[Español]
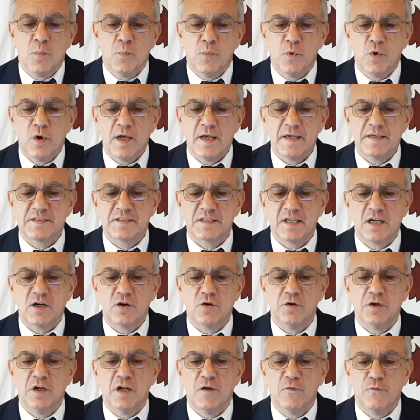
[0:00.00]
puede
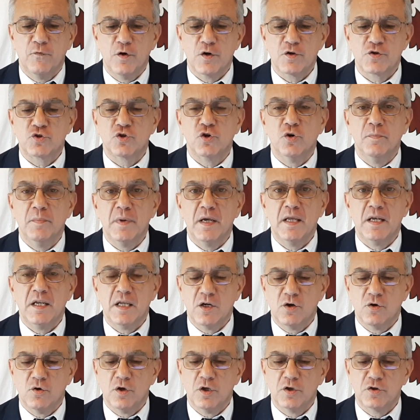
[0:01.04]
hacerlo en el esfuerzo
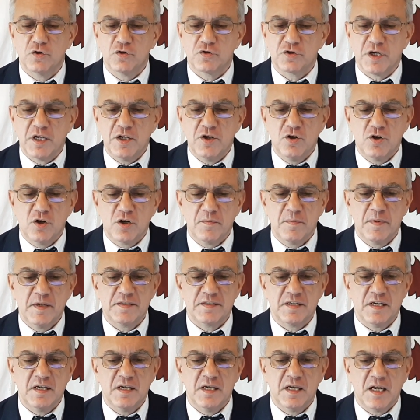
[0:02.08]
homérico de estos
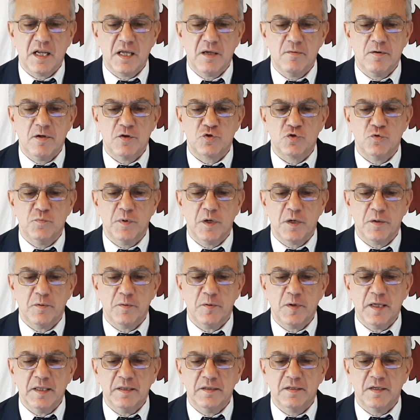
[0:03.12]
enormes e increíbles
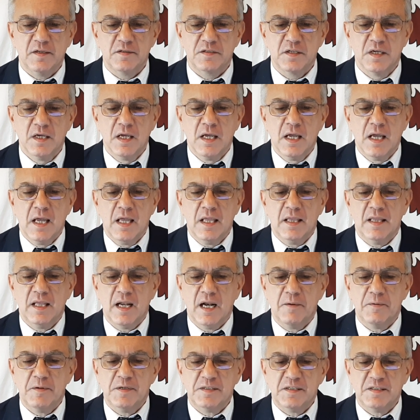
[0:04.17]
supervivientes de
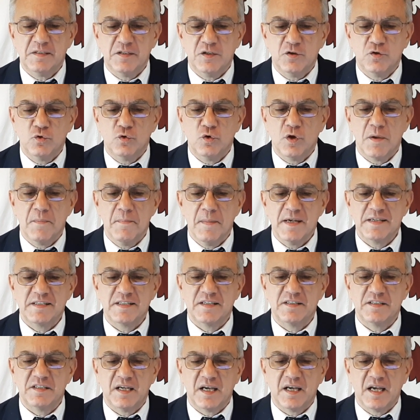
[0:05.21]
las vicisitudes más
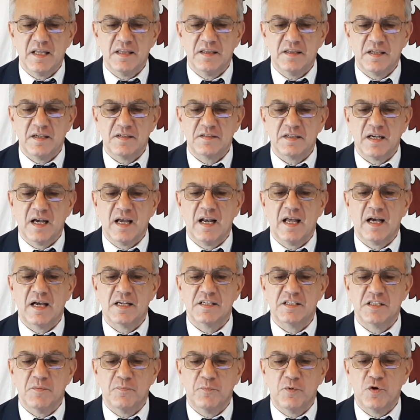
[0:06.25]
exigentes a las que
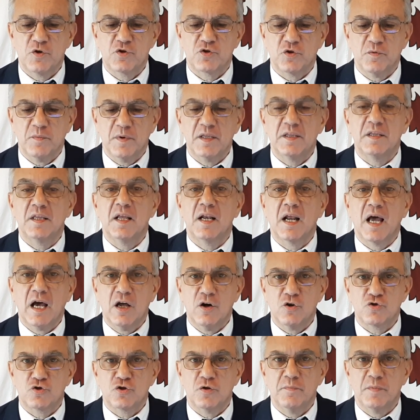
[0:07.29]
se puede someter a
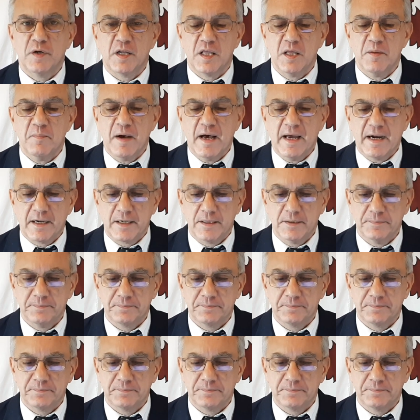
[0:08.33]
los hombres de mar.